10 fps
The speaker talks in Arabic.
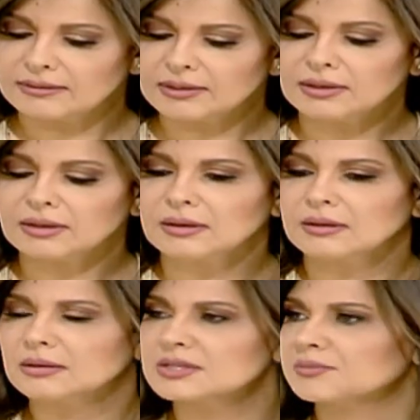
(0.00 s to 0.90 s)
إيه
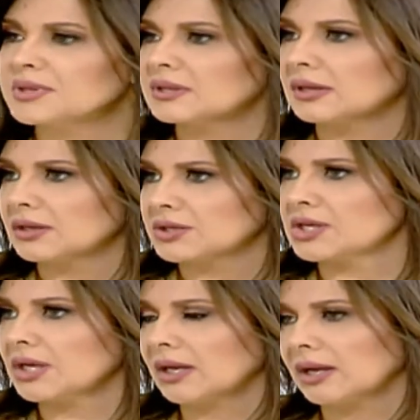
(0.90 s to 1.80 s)
نسبه
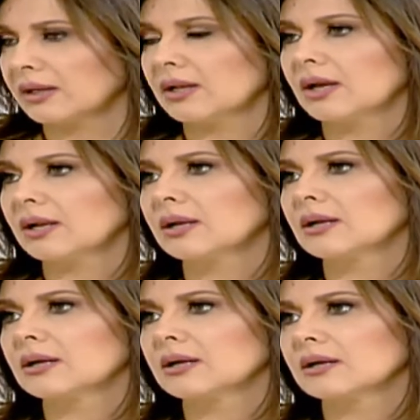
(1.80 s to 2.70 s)
النجاح لها كل
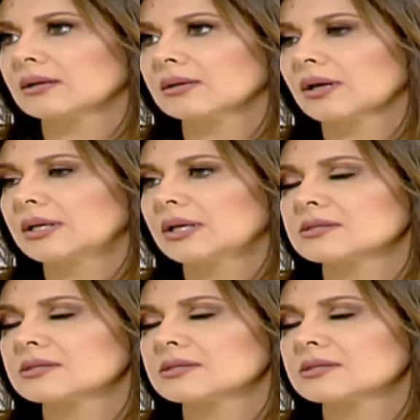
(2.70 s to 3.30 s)
هالتقنيات